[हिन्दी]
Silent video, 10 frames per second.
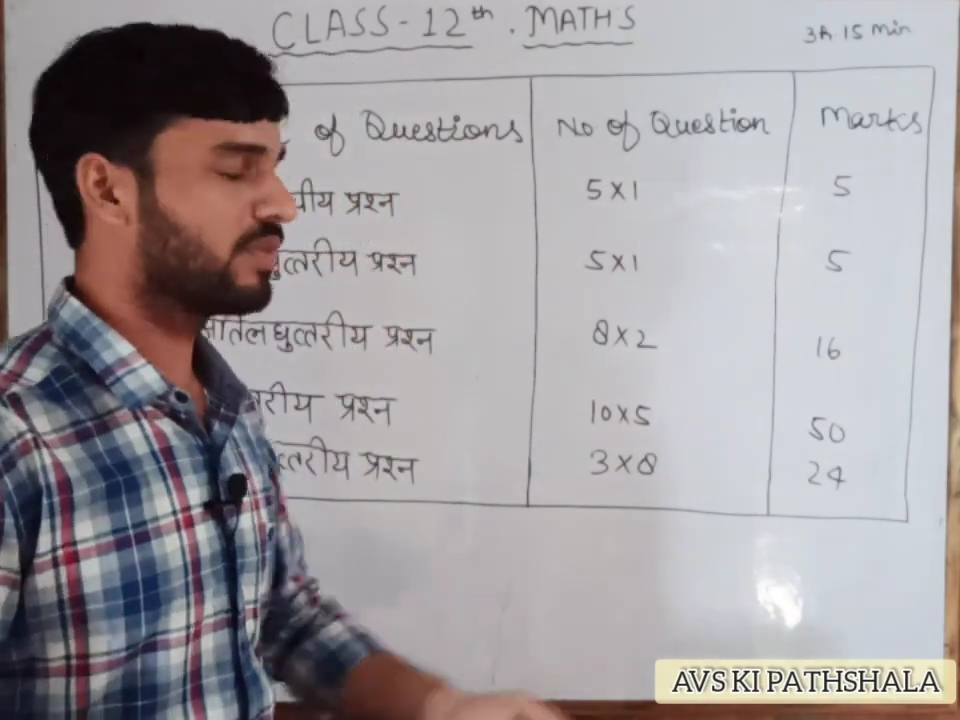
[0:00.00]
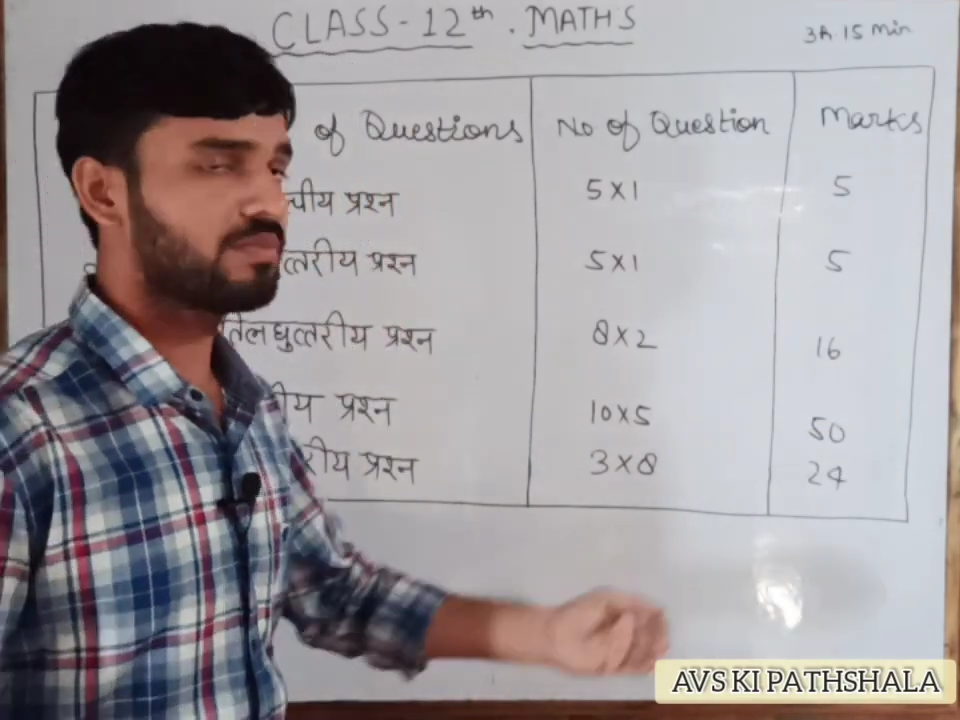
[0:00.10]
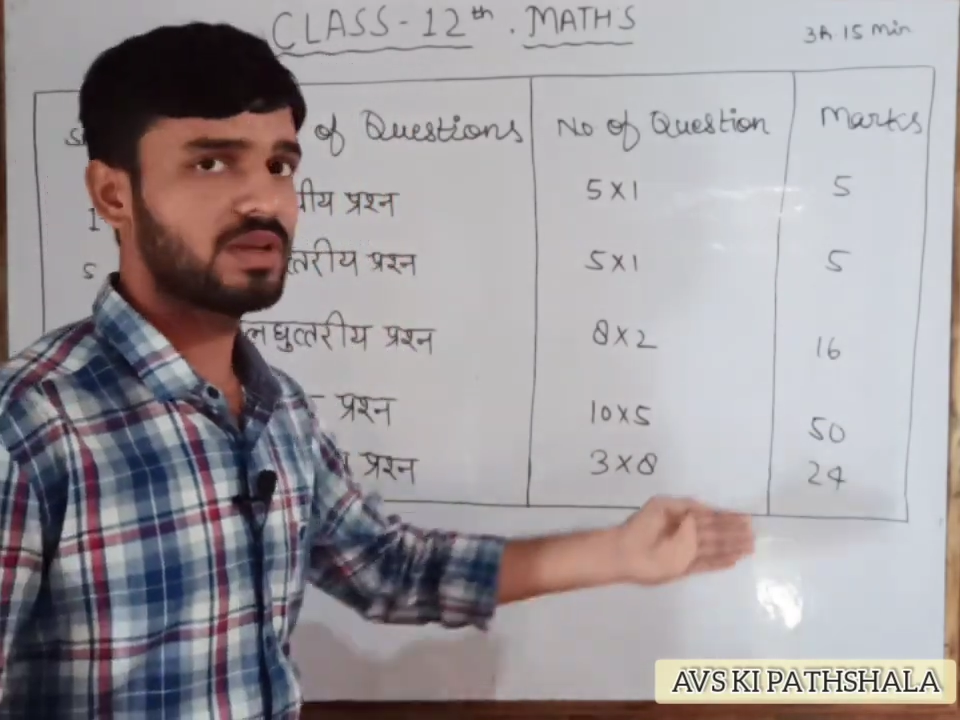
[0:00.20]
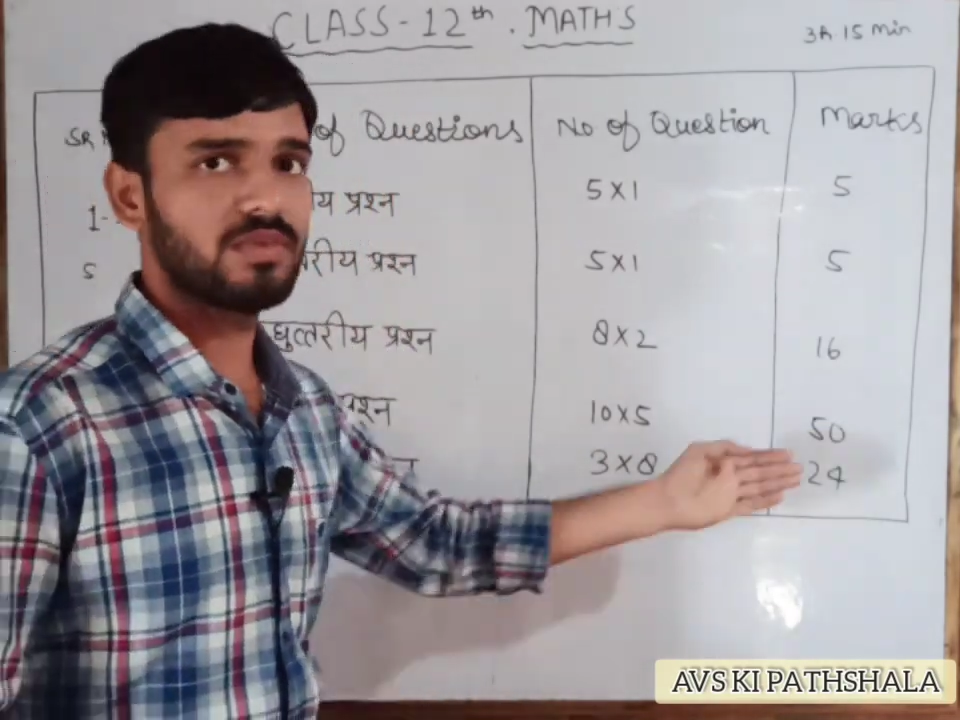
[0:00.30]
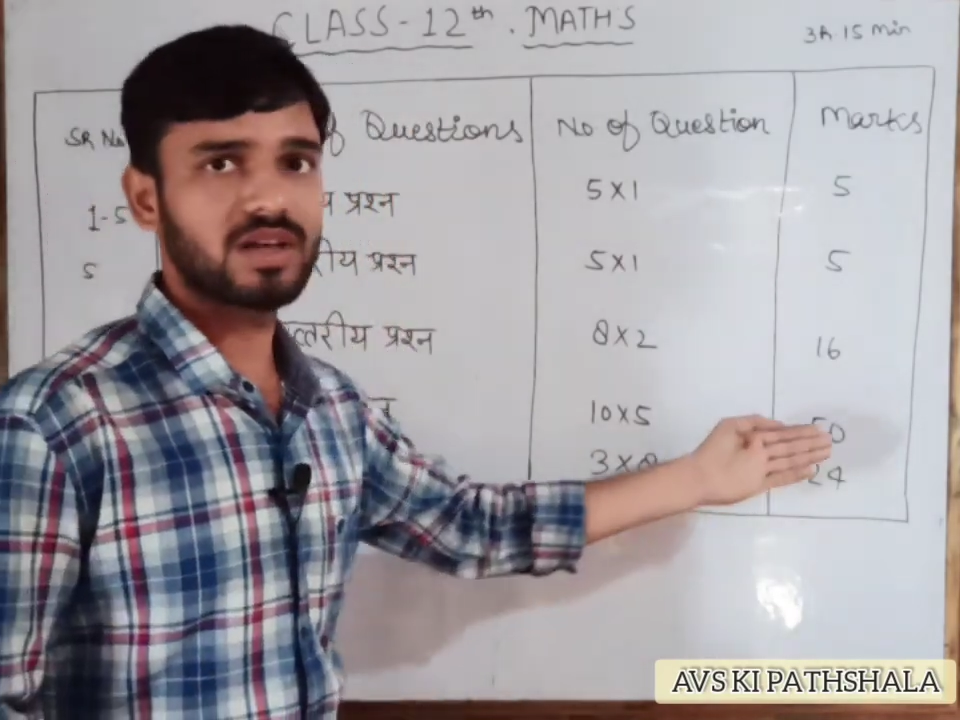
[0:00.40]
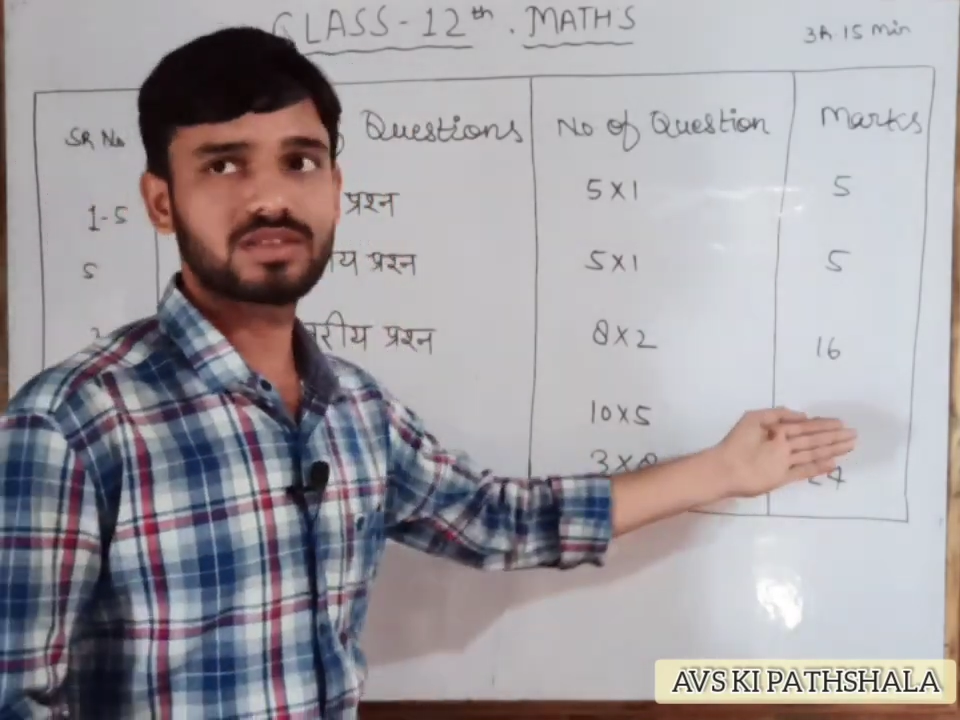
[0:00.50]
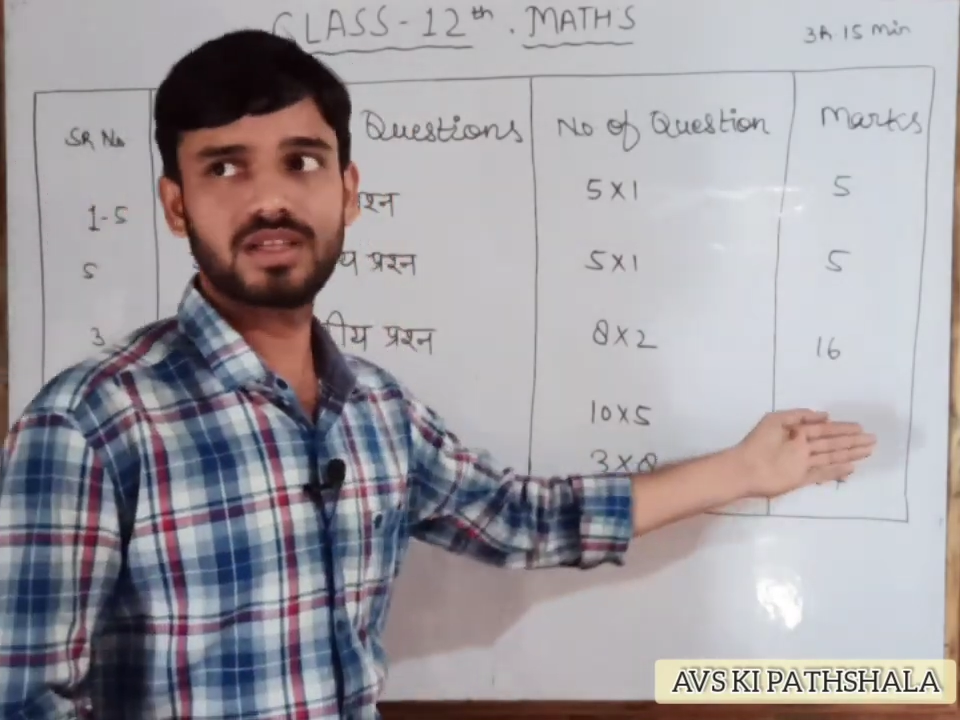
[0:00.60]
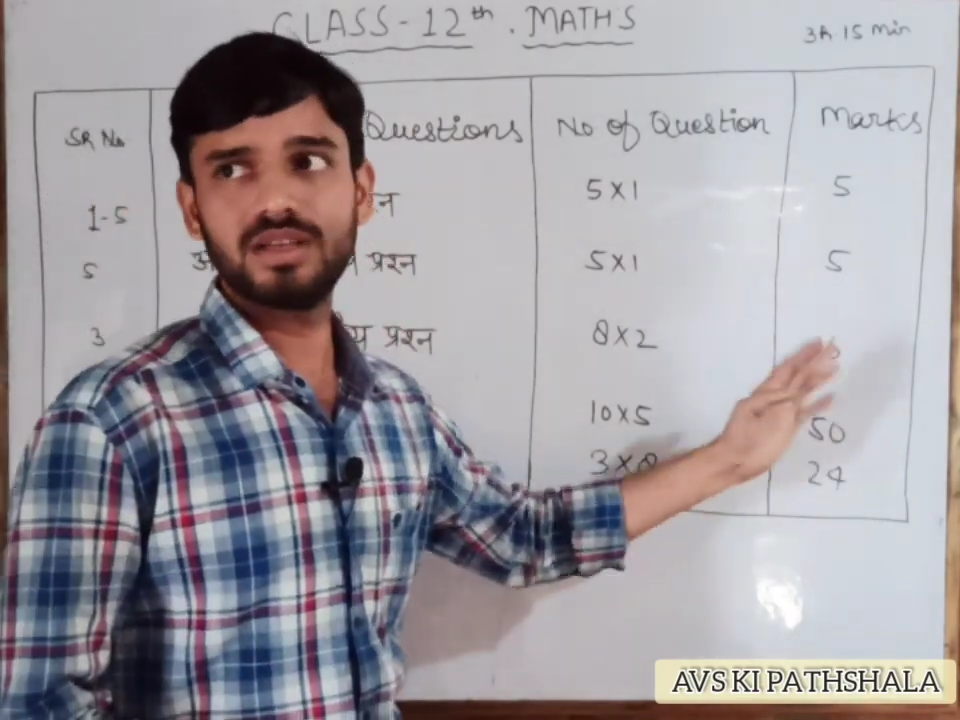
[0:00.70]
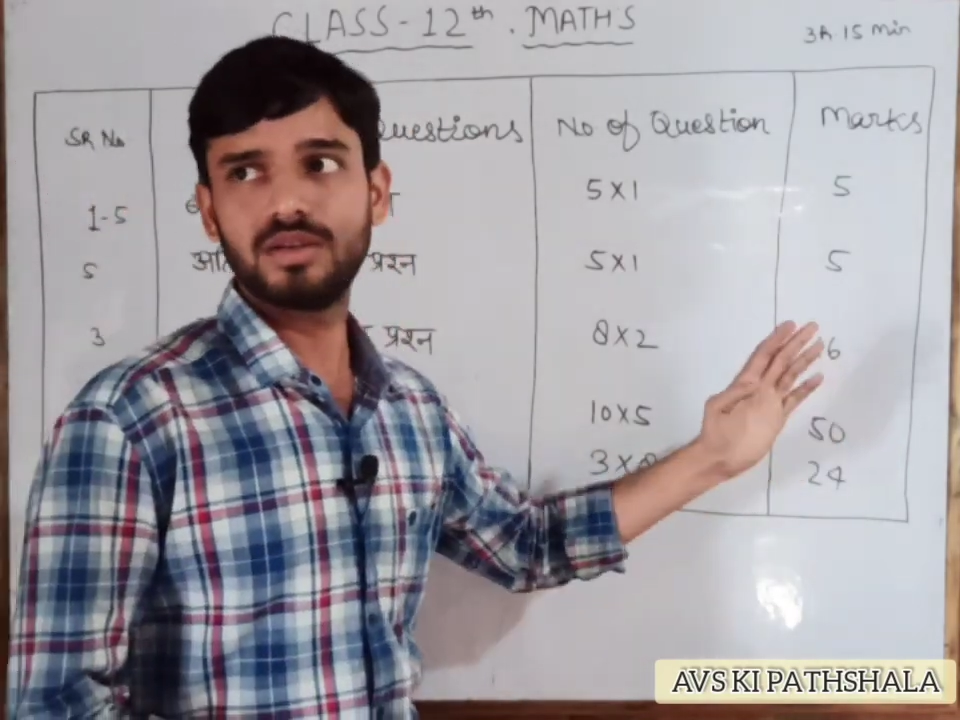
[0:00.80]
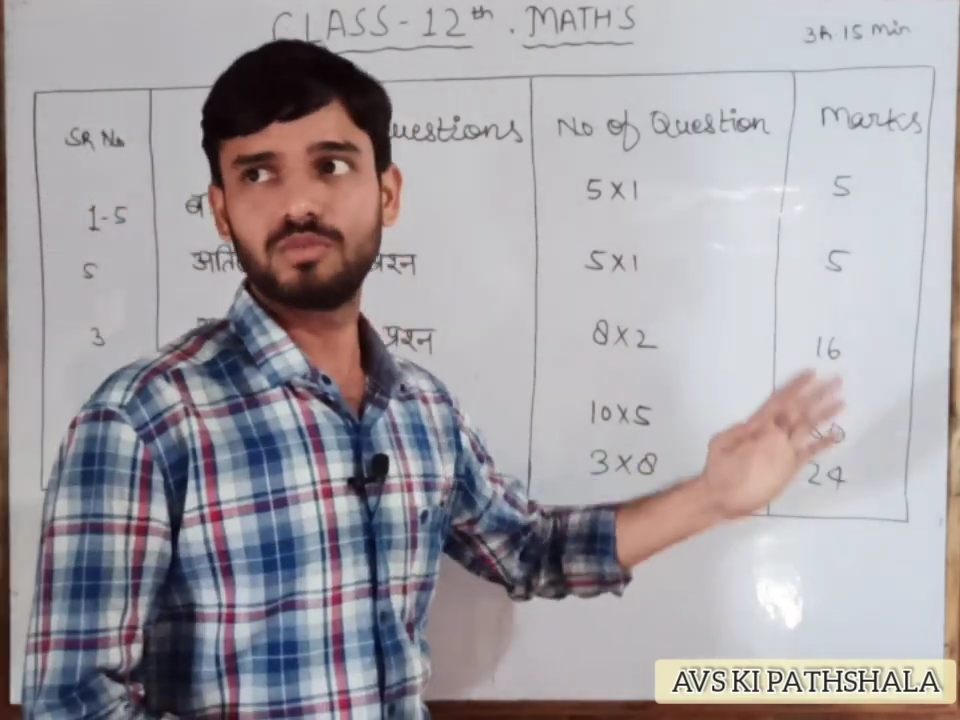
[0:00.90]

फिफ्टी मार्क्स के